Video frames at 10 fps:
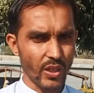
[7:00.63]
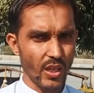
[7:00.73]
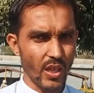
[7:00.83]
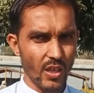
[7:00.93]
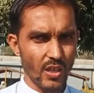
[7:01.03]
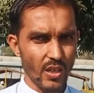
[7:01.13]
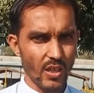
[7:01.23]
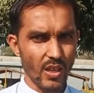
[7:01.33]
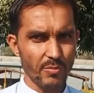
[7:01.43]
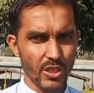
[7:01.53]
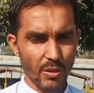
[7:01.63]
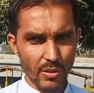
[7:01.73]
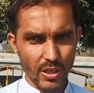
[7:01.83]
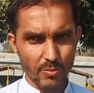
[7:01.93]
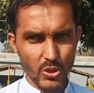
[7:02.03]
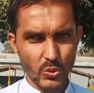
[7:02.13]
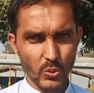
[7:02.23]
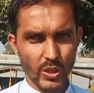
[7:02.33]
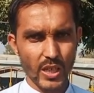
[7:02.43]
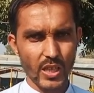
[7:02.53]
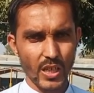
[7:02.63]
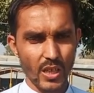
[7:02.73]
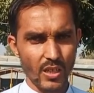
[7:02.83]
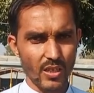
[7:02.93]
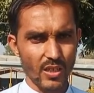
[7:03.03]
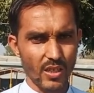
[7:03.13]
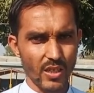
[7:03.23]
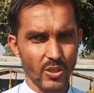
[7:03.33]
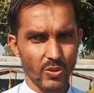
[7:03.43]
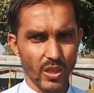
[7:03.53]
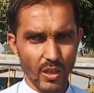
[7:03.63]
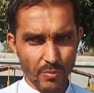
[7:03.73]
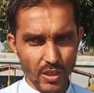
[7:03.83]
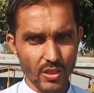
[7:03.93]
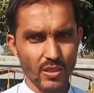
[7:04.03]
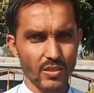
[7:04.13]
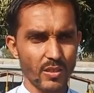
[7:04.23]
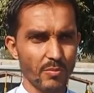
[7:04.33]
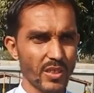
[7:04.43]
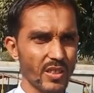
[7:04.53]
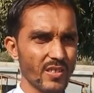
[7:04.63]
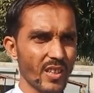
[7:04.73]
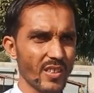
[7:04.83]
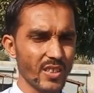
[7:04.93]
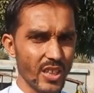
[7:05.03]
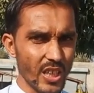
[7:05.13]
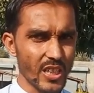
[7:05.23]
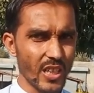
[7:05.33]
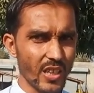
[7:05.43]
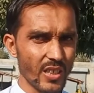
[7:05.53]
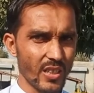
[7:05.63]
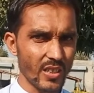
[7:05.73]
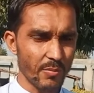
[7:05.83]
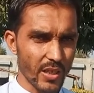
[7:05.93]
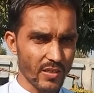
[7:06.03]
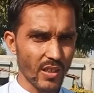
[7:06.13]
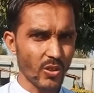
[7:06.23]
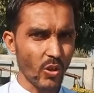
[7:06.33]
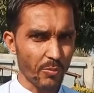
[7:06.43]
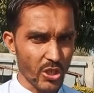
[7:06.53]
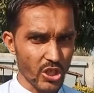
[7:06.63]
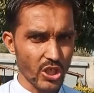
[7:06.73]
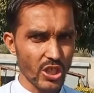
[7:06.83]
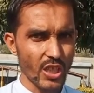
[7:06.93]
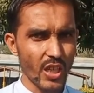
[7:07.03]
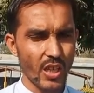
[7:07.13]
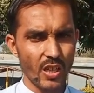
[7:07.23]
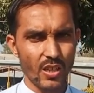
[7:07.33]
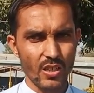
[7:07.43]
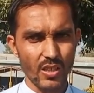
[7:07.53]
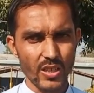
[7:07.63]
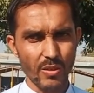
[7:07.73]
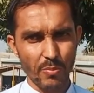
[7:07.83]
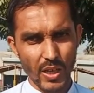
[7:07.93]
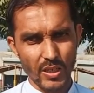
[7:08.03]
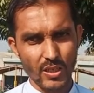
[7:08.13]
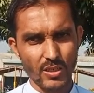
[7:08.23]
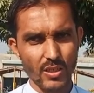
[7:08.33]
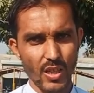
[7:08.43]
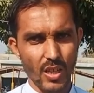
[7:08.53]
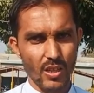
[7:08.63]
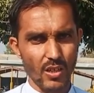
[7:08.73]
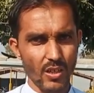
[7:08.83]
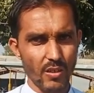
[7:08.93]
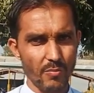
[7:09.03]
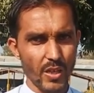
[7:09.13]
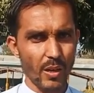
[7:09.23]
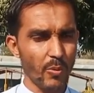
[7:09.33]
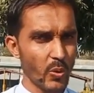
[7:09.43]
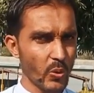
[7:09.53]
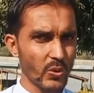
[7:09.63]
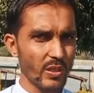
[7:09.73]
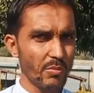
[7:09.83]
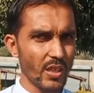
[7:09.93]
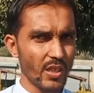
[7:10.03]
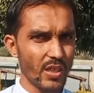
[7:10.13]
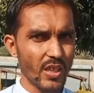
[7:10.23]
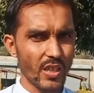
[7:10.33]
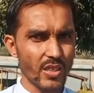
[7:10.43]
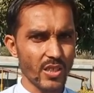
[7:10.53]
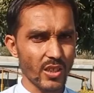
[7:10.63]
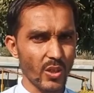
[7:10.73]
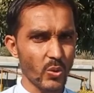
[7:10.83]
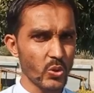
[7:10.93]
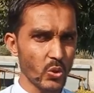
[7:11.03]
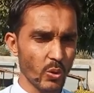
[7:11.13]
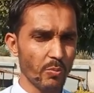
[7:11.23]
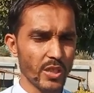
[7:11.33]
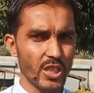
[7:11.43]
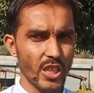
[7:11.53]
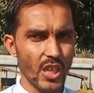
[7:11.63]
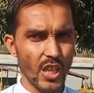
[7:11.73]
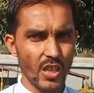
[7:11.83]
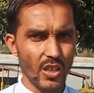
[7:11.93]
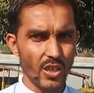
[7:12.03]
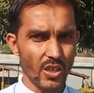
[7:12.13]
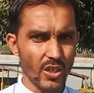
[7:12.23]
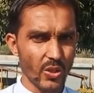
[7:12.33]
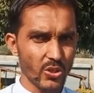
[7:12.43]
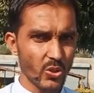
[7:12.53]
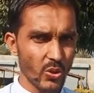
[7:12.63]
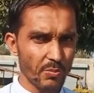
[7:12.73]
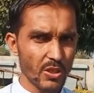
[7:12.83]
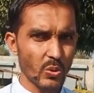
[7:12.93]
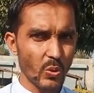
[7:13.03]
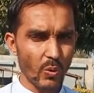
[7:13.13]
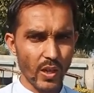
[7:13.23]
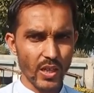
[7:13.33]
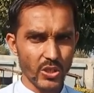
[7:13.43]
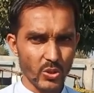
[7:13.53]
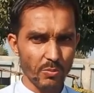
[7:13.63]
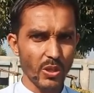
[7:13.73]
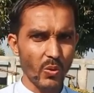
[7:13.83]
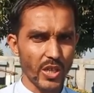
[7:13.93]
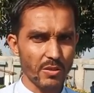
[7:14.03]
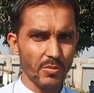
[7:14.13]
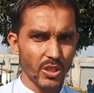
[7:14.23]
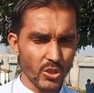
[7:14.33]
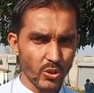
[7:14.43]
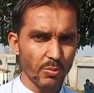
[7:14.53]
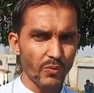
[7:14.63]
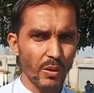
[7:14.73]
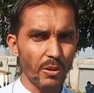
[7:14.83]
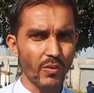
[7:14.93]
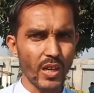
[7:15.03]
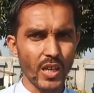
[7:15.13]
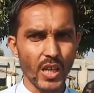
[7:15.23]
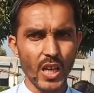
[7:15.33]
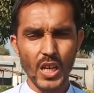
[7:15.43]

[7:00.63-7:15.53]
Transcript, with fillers: है आ, हम इनके बड़े मशहूर हैं इन्होंने हमें ज़बरदस्त तरह से डील किया हमारे साथ कोऑपरेशन किया आ, ये पार्क आ, मैं आप लोगों से भी यही कहना चाहता हूँ जो बच्चे आ, जो भी स्कूल वाले जो भी ख्वाहिशमंद जो भी फैमिली वाले हैं